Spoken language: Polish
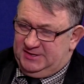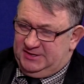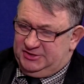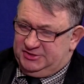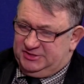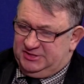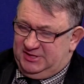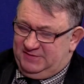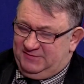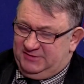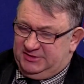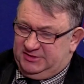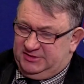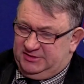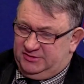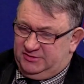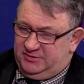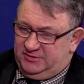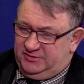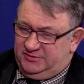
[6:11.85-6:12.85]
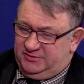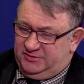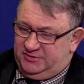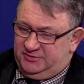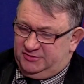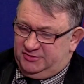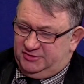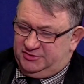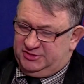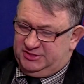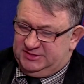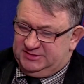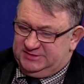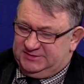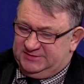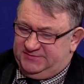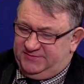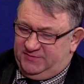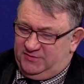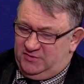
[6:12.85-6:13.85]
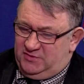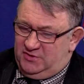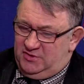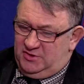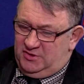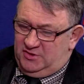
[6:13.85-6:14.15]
że nawet to, to, to księstwo